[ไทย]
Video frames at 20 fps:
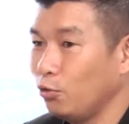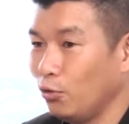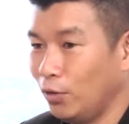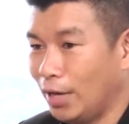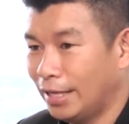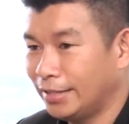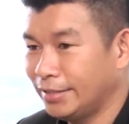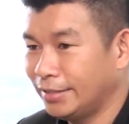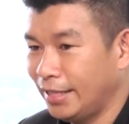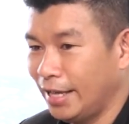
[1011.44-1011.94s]
อยู่
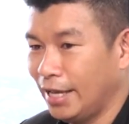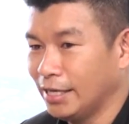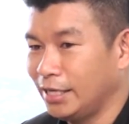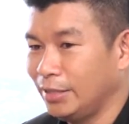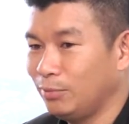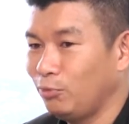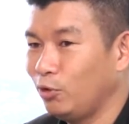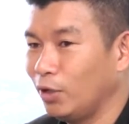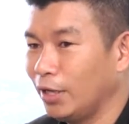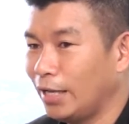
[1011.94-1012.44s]
ในสเตจ
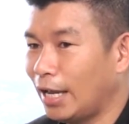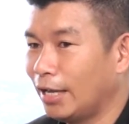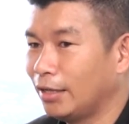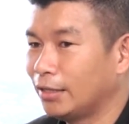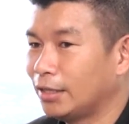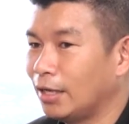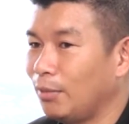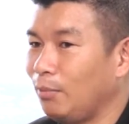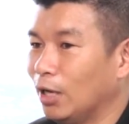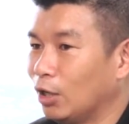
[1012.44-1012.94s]
ที่พูดได้ไง
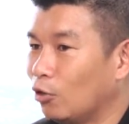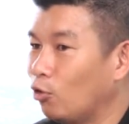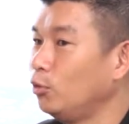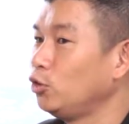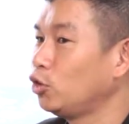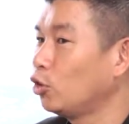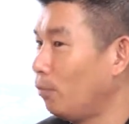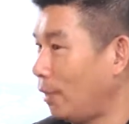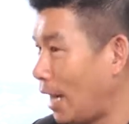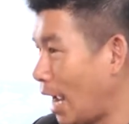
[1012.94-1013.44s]
ถ้าเหมือนคน
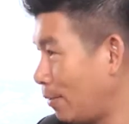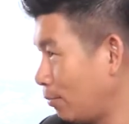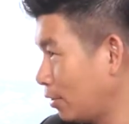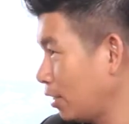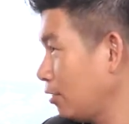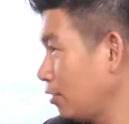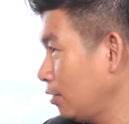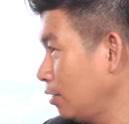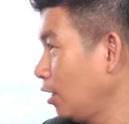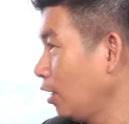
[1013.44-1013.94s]
จมน้ำ
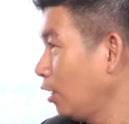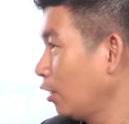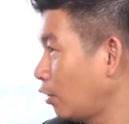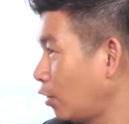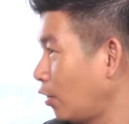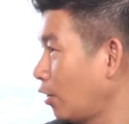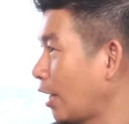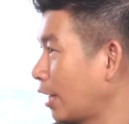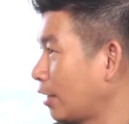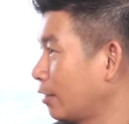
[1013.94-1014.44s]
ก็
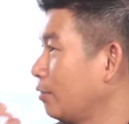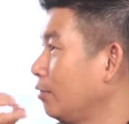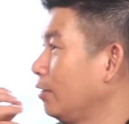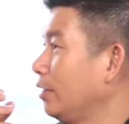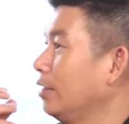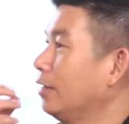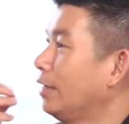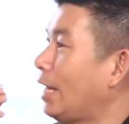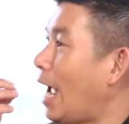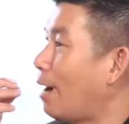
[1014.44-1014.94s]

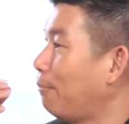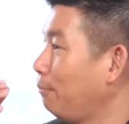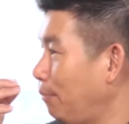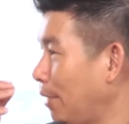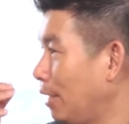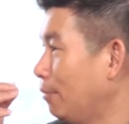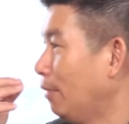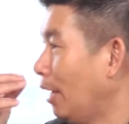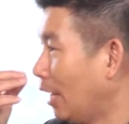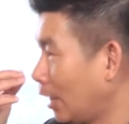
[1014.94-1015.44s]
น้ำ
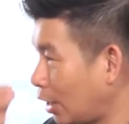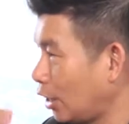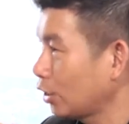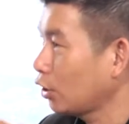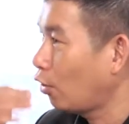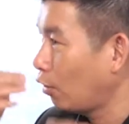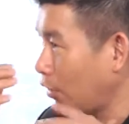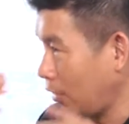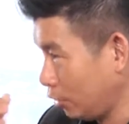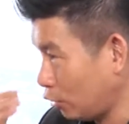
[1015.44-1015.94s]
ติดก็ต้อ
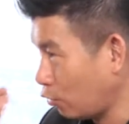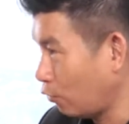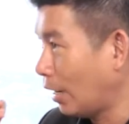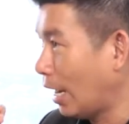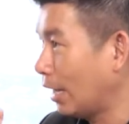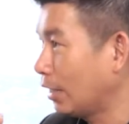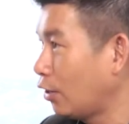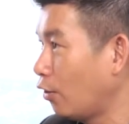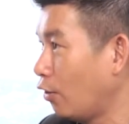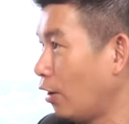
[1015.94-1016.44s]
งตรง
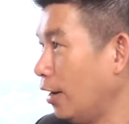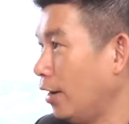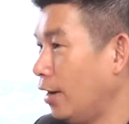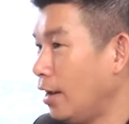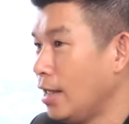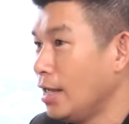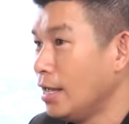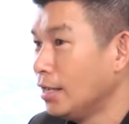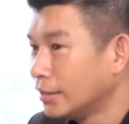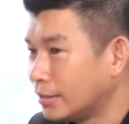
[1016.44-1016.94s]
นั้นก่อน
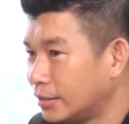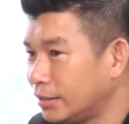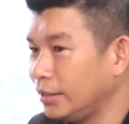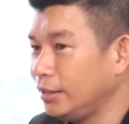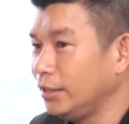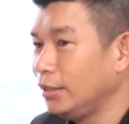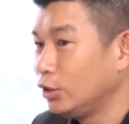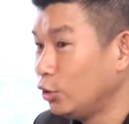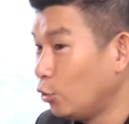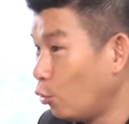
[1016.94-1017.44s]
ซึ่ง
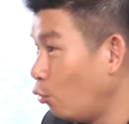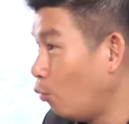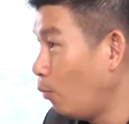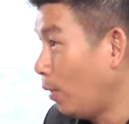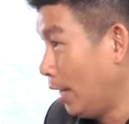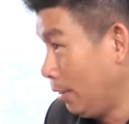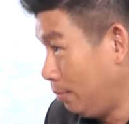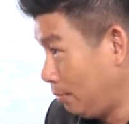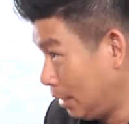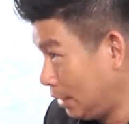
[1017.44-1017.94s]
ดูเห
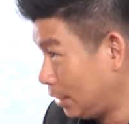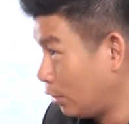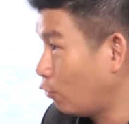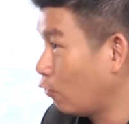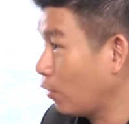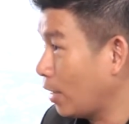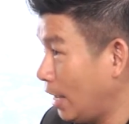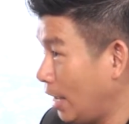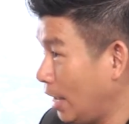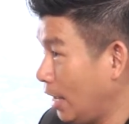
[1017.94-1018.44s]
มือนมันจะโอ
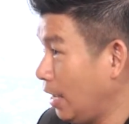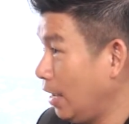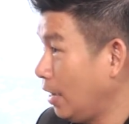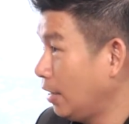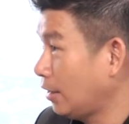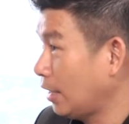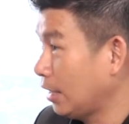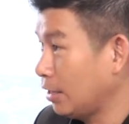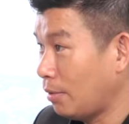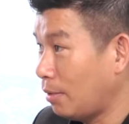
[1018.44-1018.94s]
เค
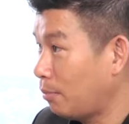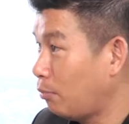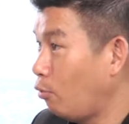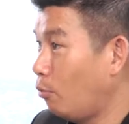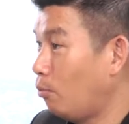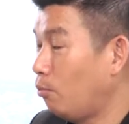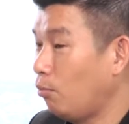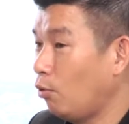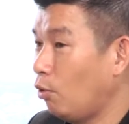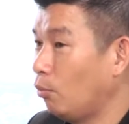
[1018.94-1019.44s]
แต่สำหรับ
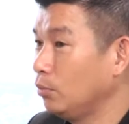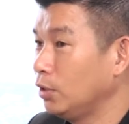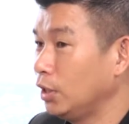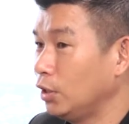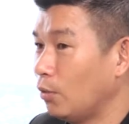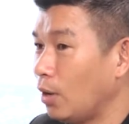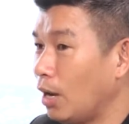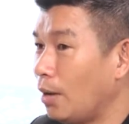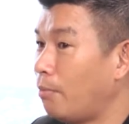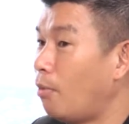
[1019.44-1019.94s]
ผมถื
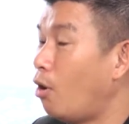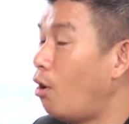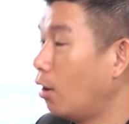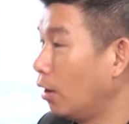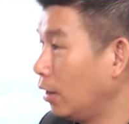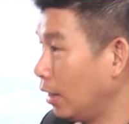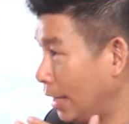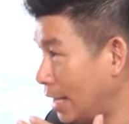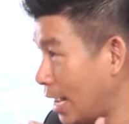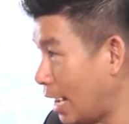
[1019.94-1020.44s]
อว่ามอง
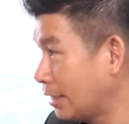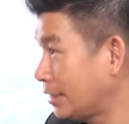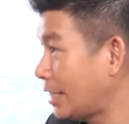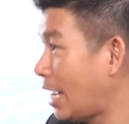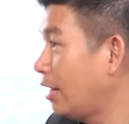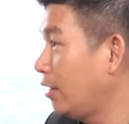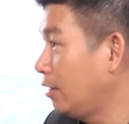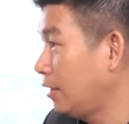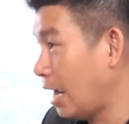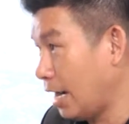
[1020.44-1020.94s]
ระยะ
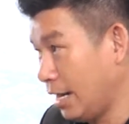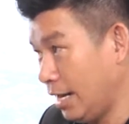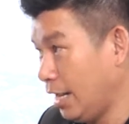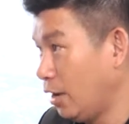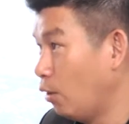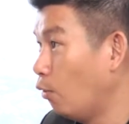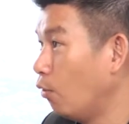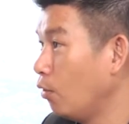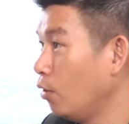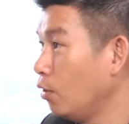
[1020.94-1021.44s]
สั้นอย่างเดี
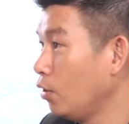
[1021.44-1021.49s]
ยว